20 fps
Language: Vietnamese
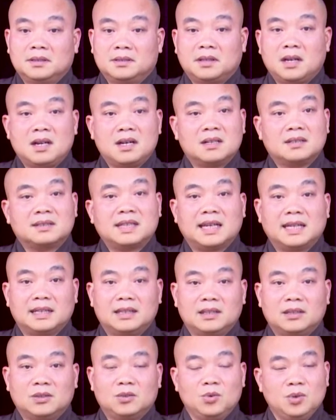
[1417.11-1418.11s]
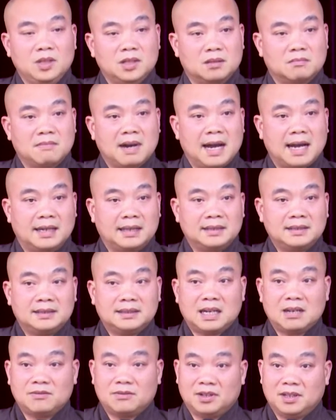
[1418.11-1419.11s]
tăng tinh của nhật bản
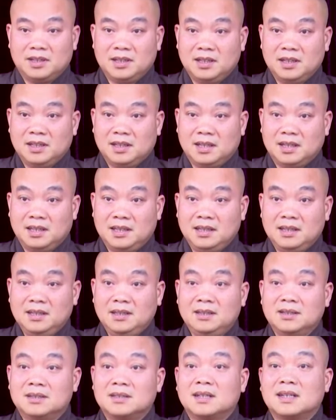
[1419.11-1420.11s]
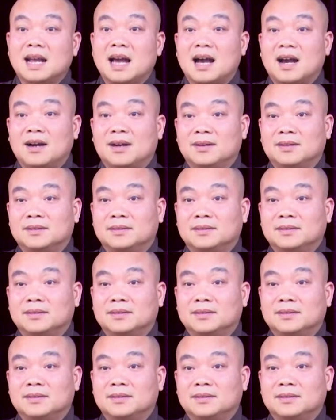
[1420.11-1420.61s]
các vị nghĩ như thế nào